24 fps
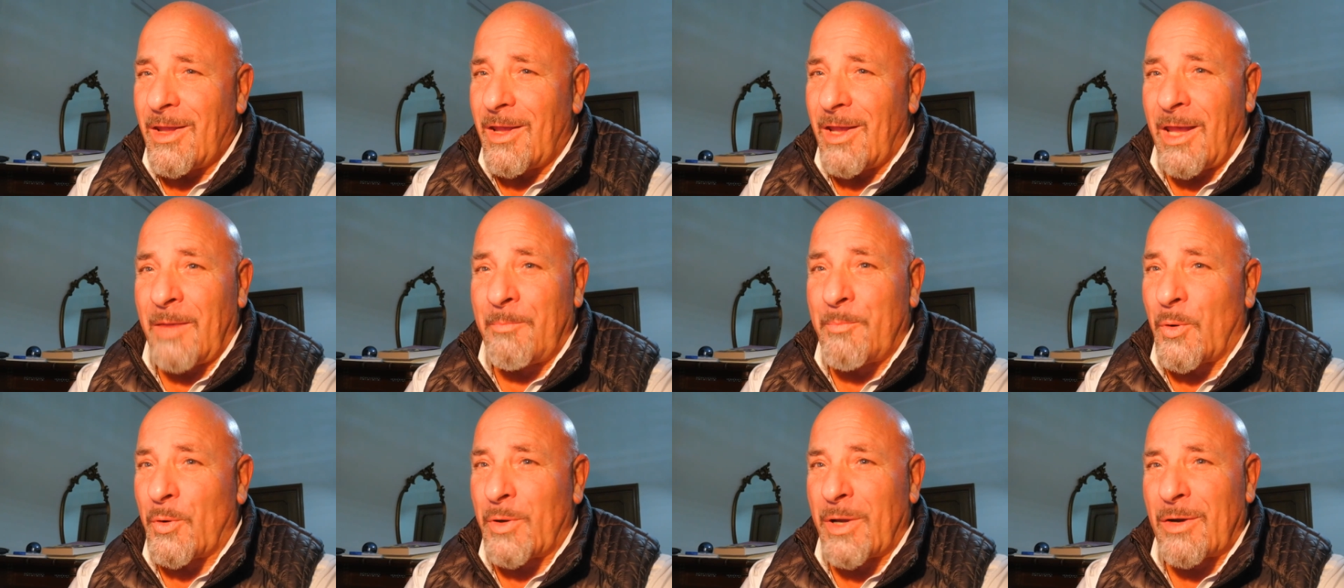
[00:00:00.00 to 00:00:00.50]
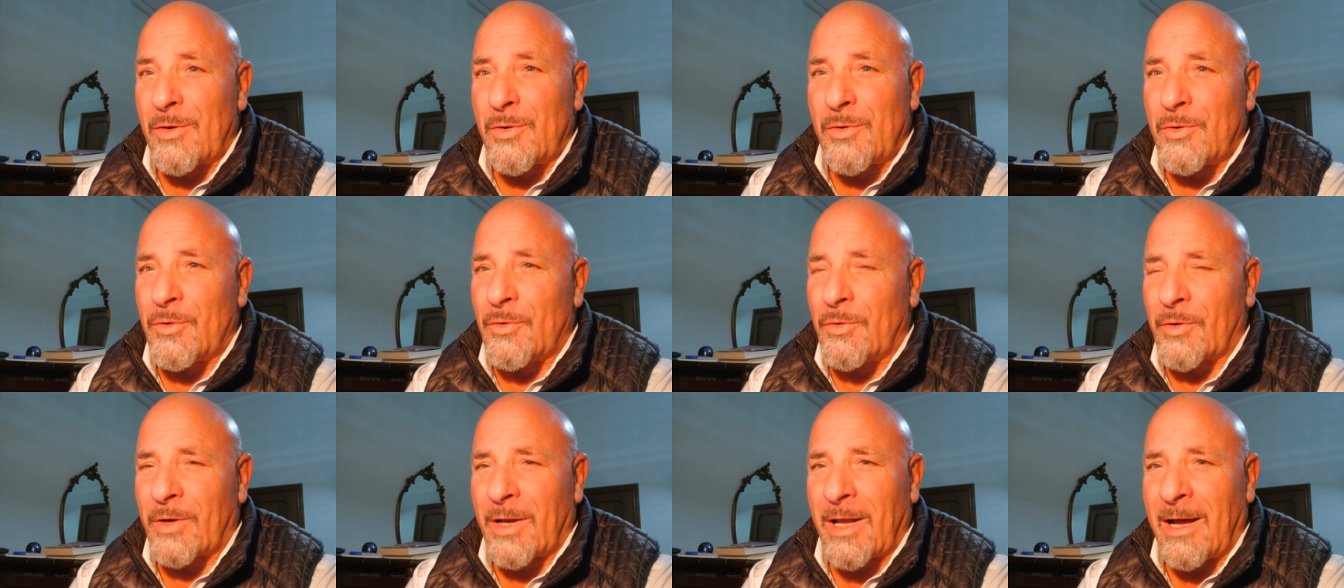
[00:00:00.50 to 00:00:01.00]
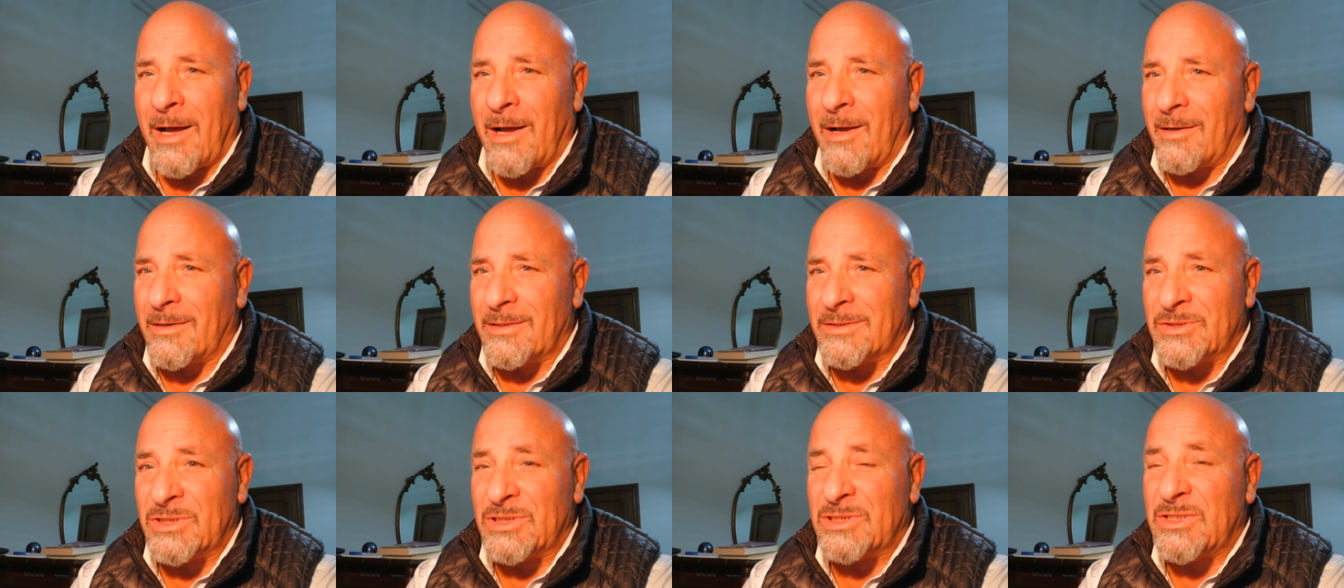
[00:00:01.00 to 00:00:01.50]
E poi
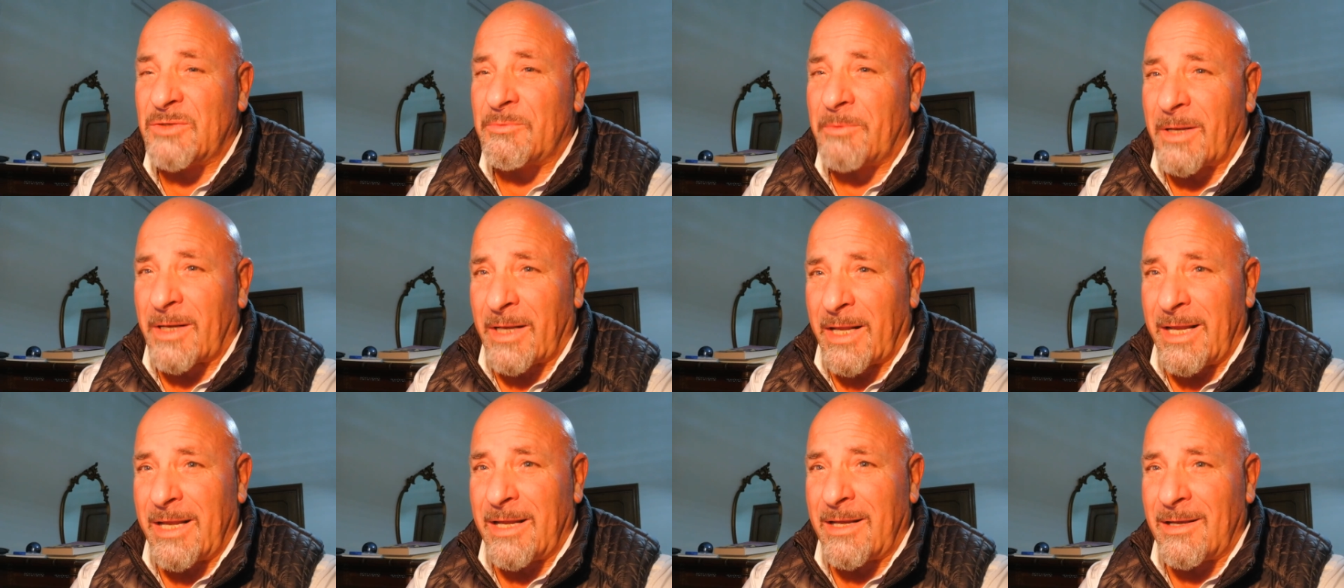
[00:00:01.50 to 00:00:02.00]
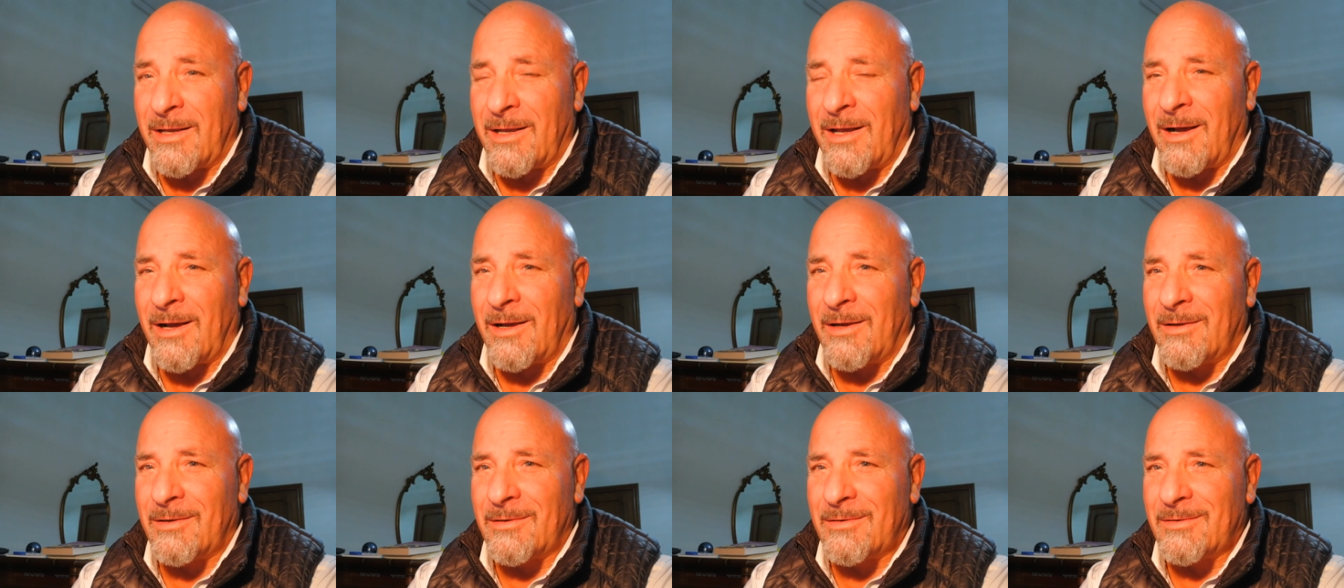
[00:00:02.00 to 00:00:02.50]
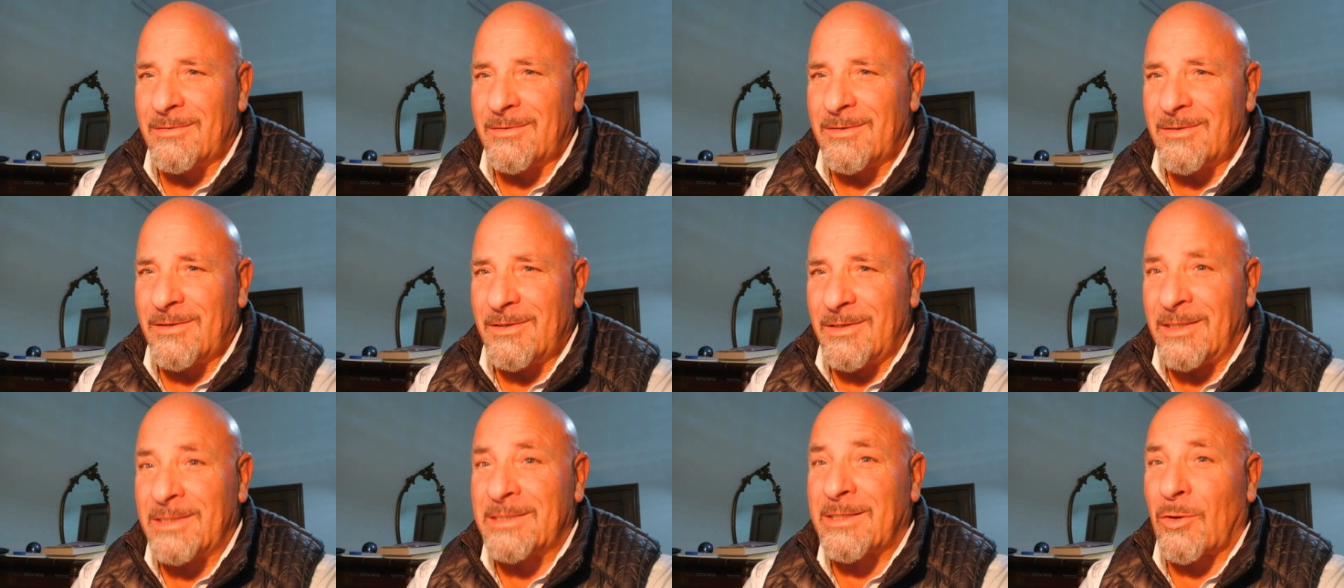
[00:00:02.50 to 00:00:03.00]
ancora Gigi Farenga,
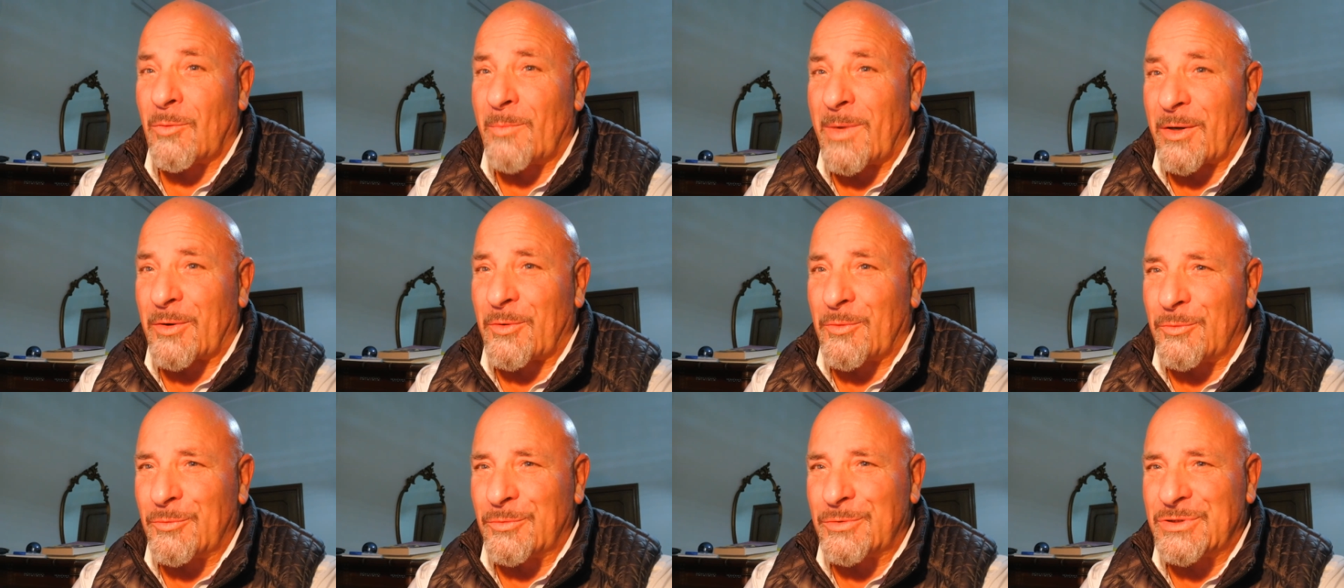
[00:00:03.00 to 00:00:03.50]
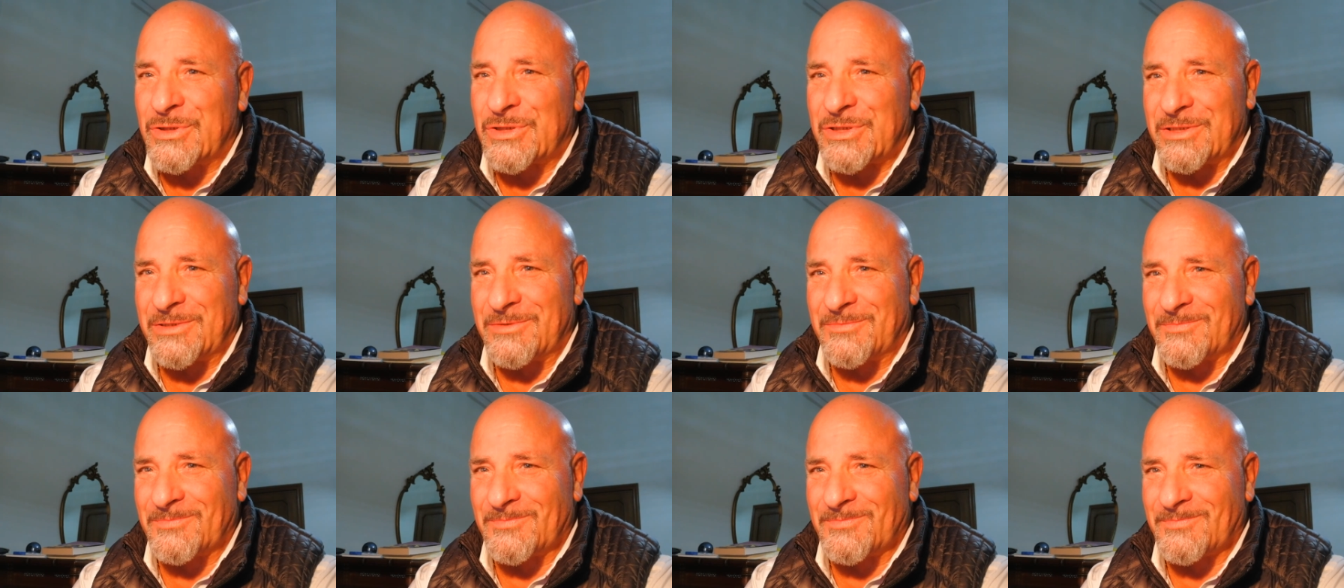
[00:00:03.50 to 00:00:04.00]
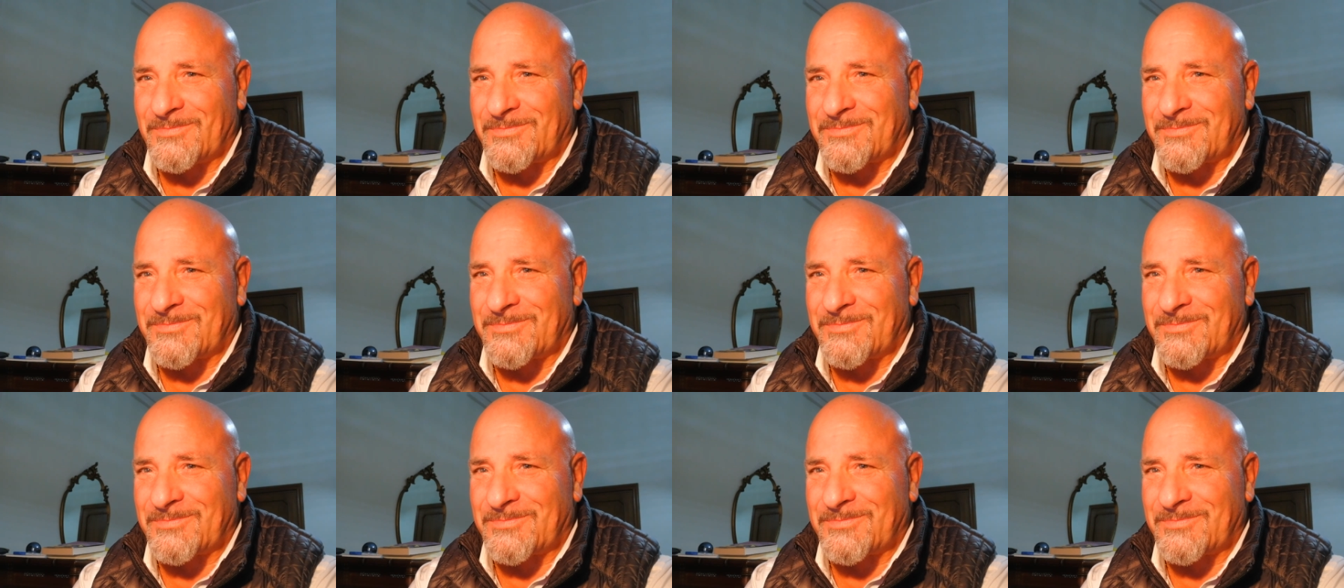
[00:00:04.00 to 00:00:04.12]
Italo Marcucci,